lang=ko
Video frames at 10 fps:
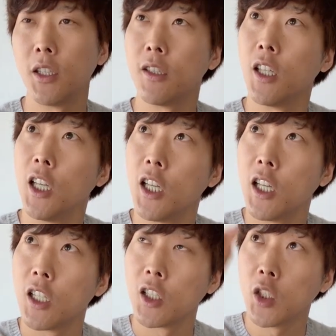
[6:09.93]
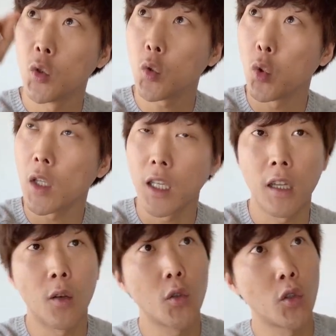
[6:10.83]
그러면은 이쪽
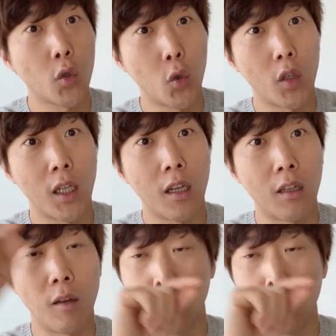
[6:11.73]
도달해야 되고 저쪽 도달해야